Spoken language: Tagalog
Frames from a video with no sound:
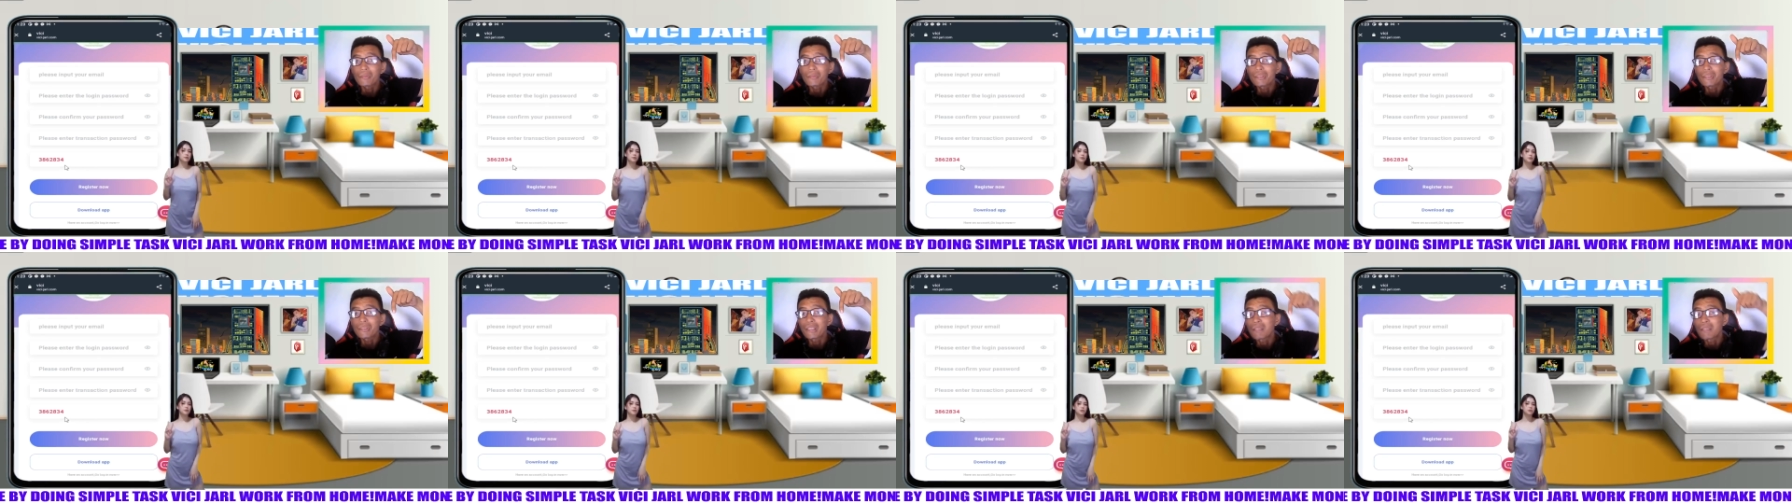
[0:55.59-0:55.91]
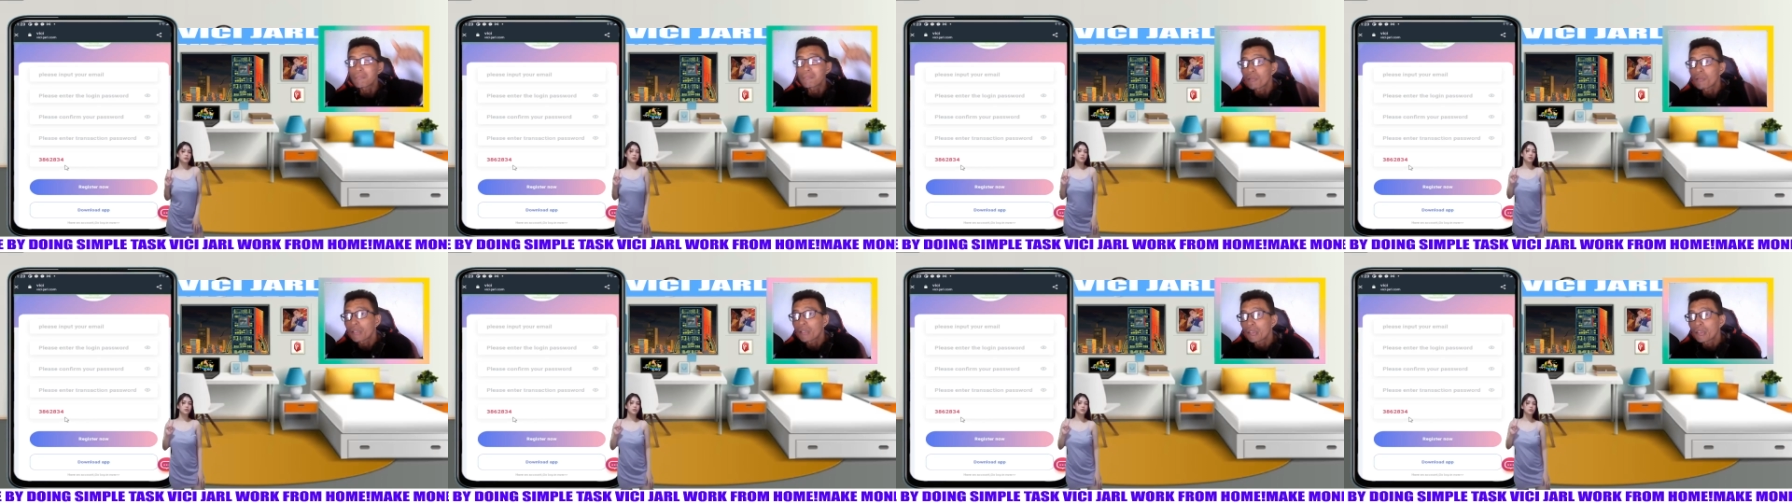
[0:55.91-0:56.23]
hindi na
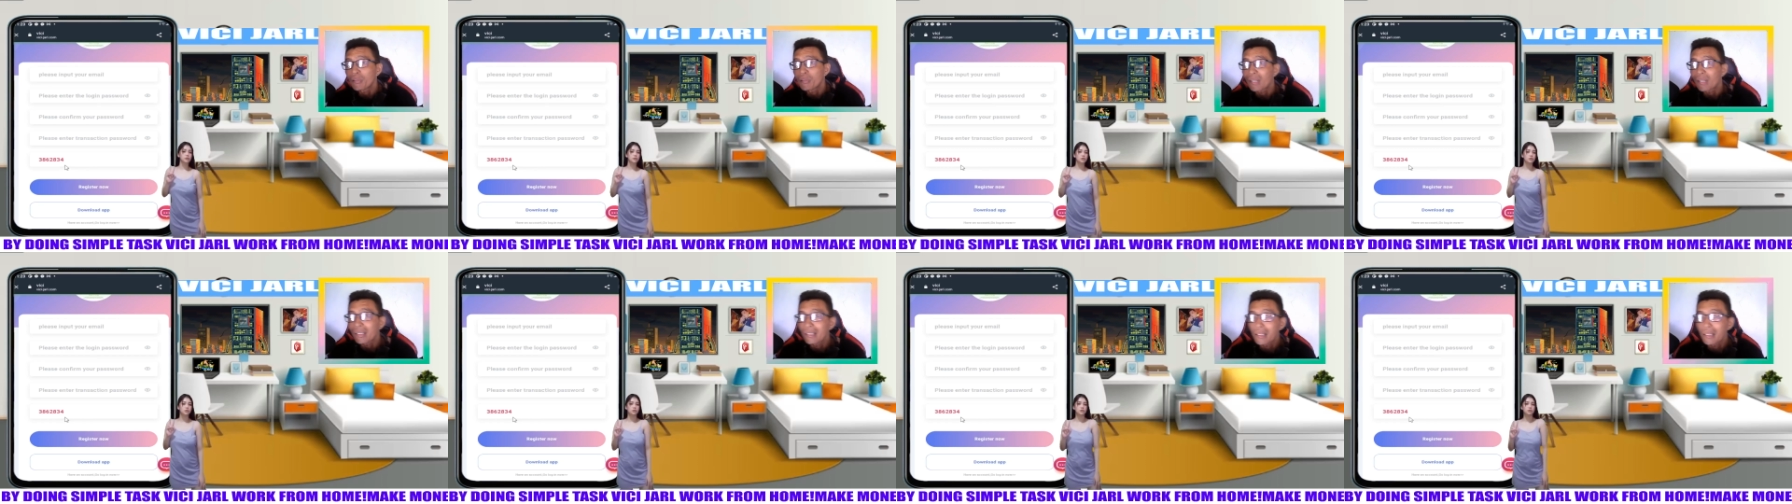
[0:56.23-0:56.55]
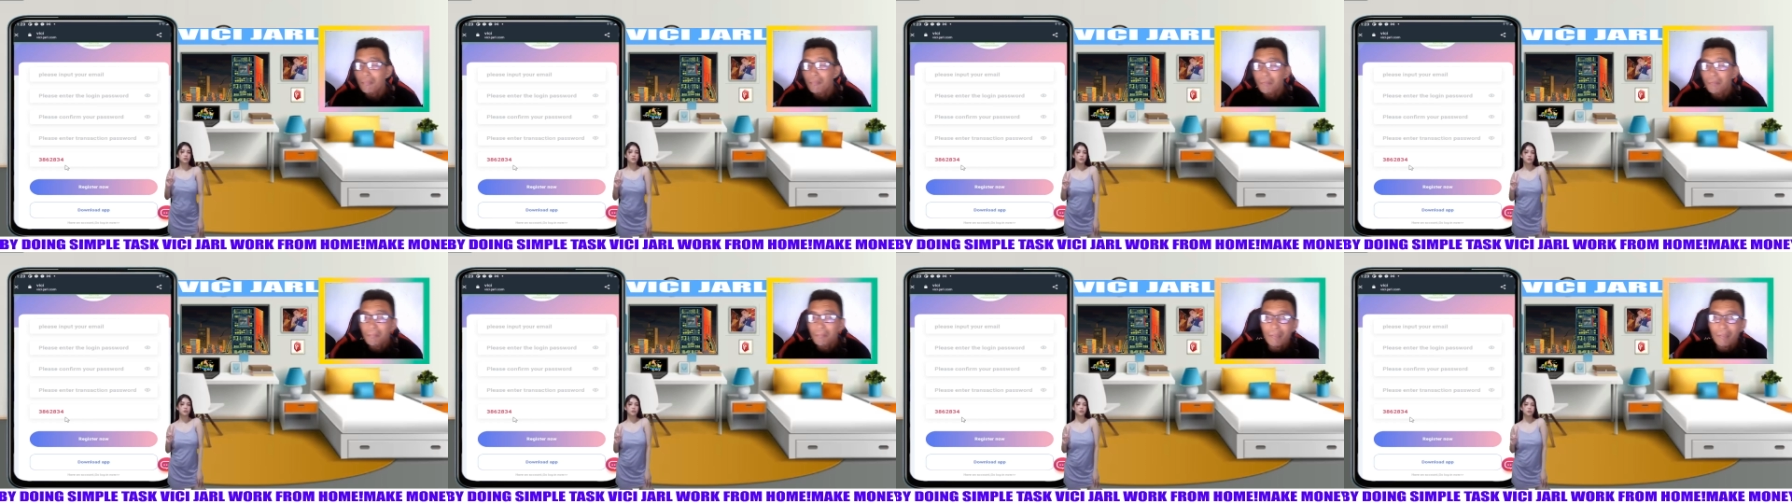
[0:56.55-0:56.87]
po kayo
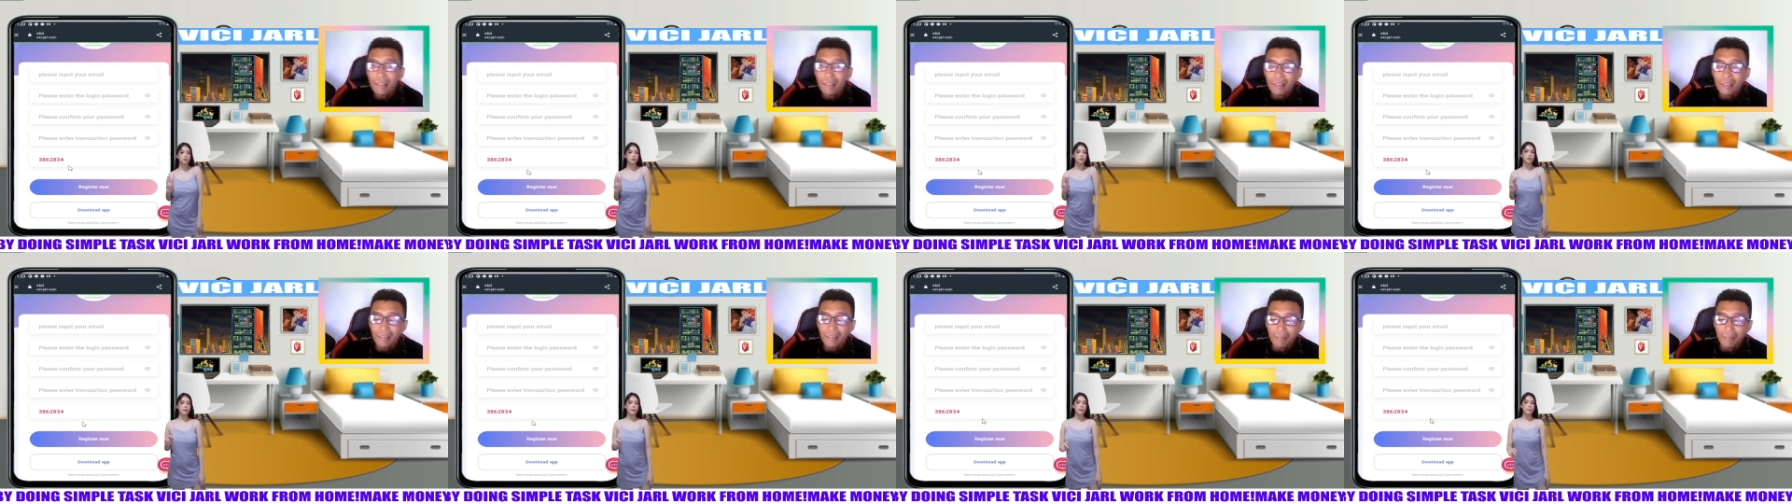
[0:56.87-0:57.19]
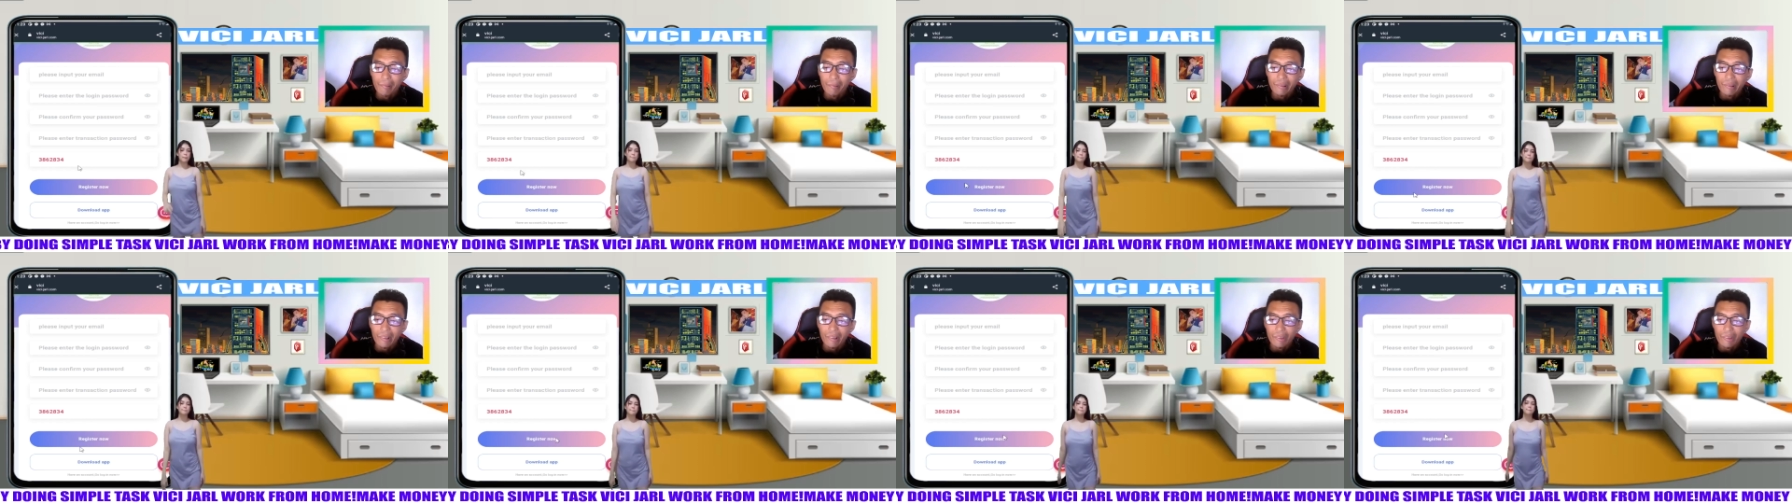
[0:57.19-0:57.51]
hanapan pa ng
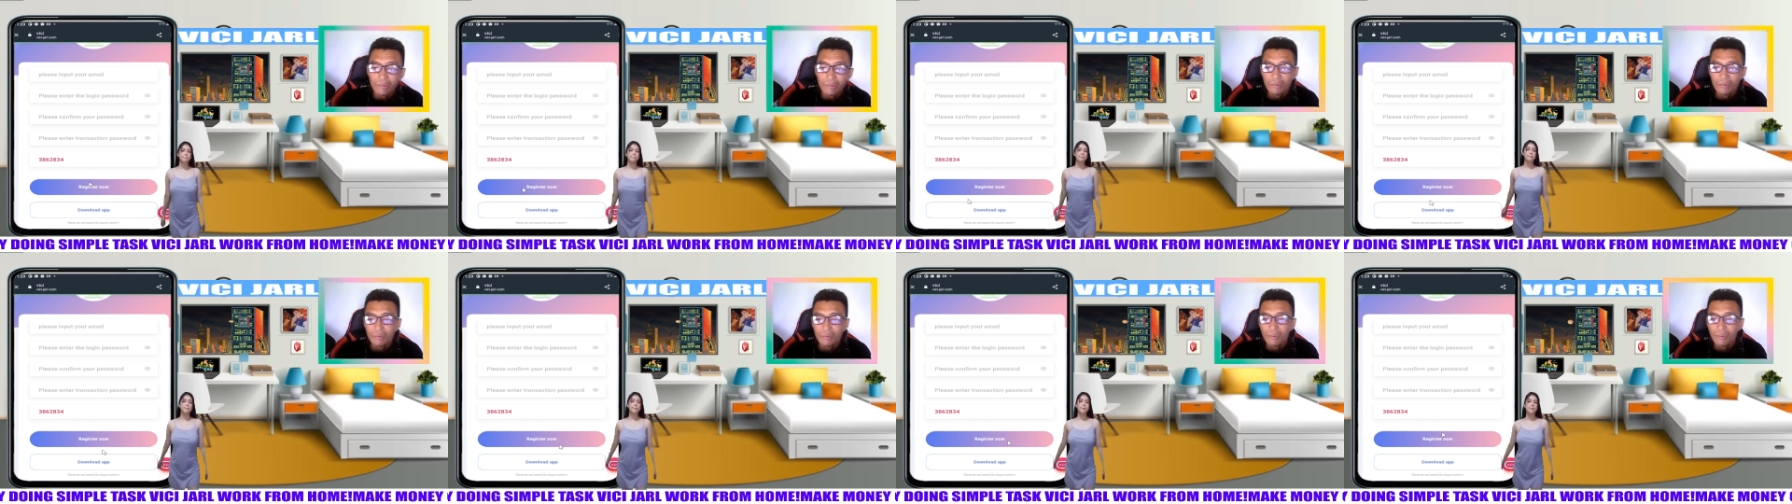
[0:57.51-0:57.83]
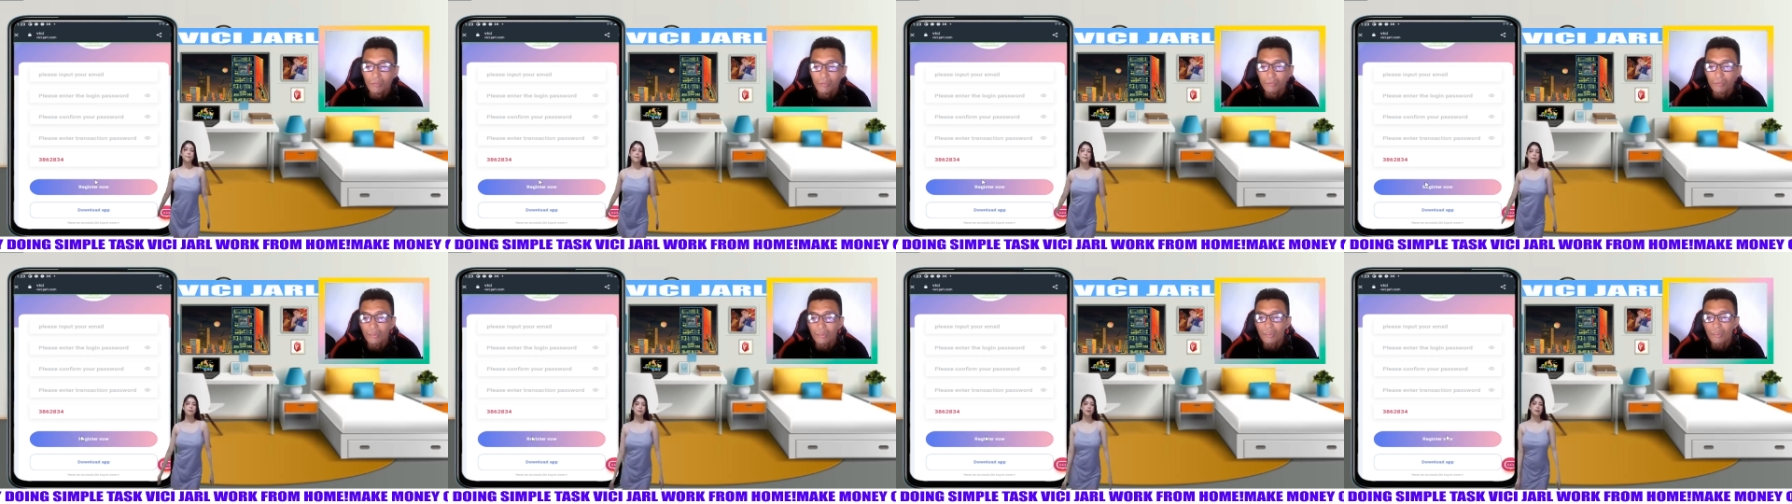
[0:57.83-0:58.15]
invitation code.